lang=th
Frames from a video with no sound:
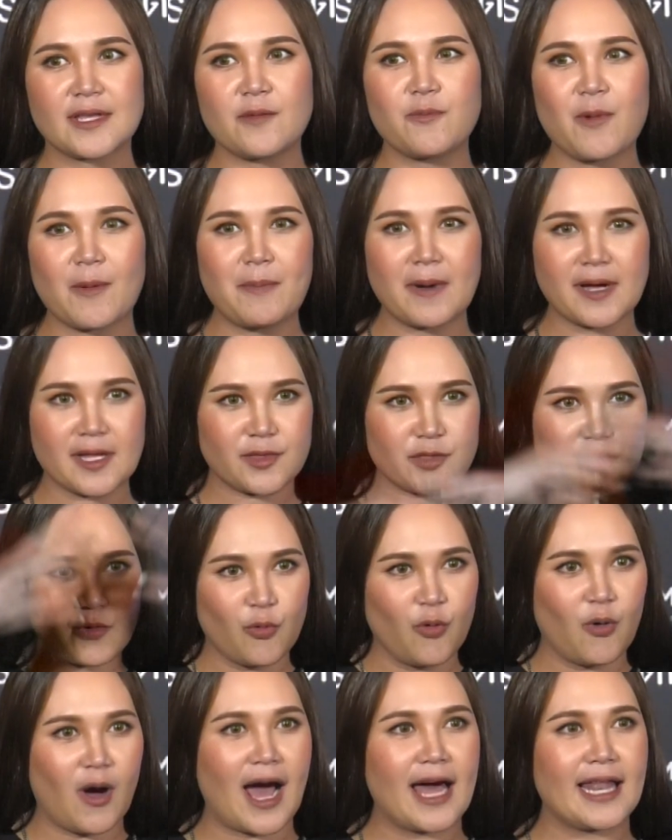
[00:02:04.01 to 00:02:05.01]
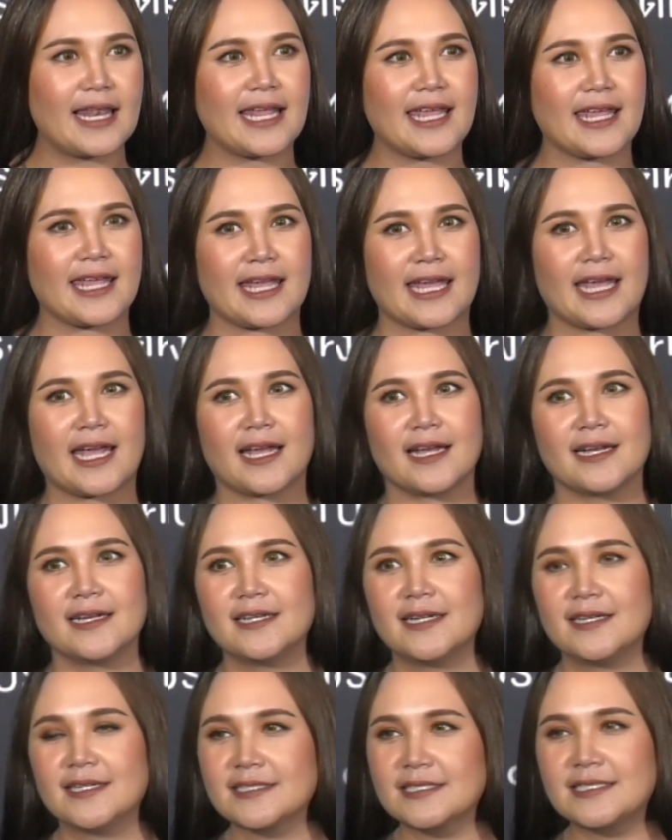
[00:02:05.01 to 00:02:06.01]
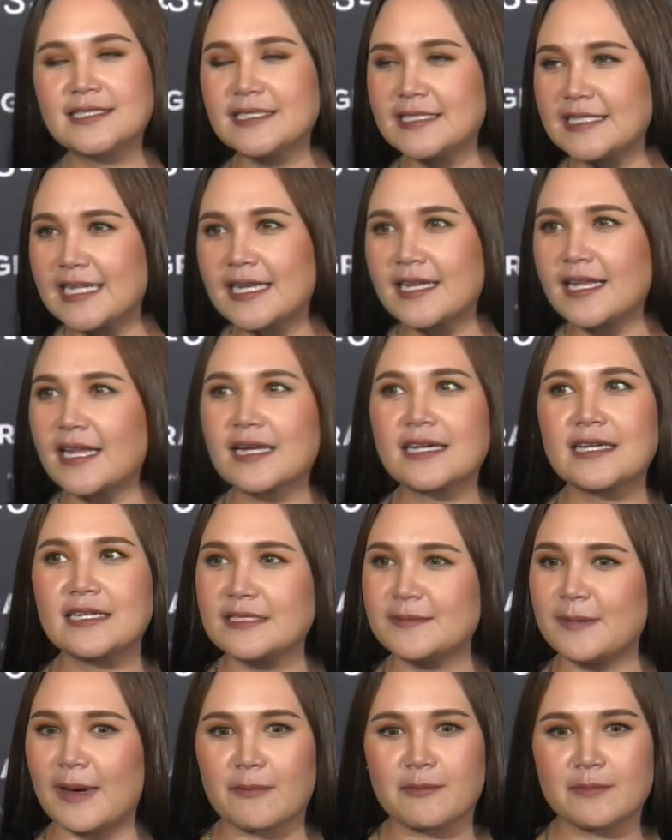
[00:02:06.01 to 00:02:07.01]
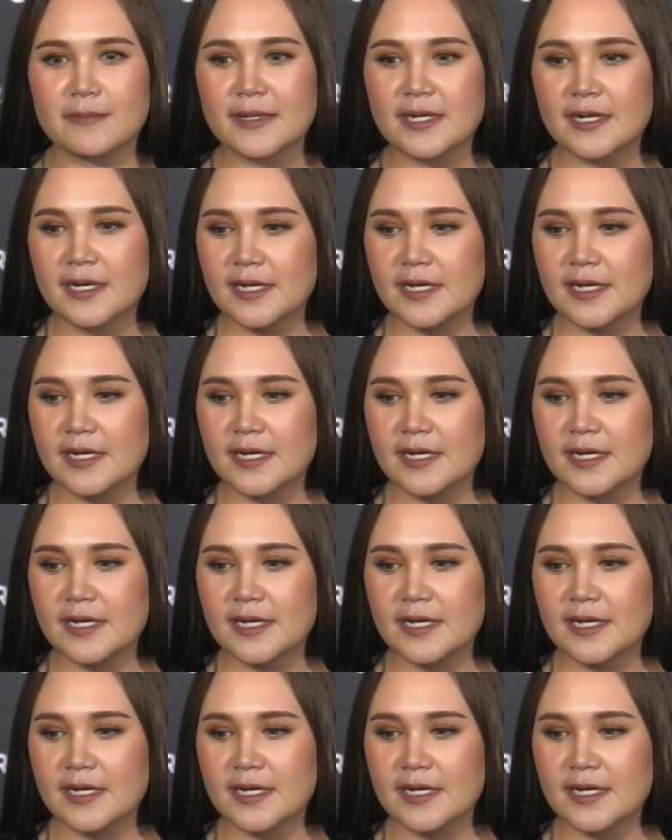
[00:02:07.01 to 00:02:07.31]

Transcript: คิดว่าเปิดตัวอะไรอย่างเงี้ยคือนั้นเนี่ยคือแบบ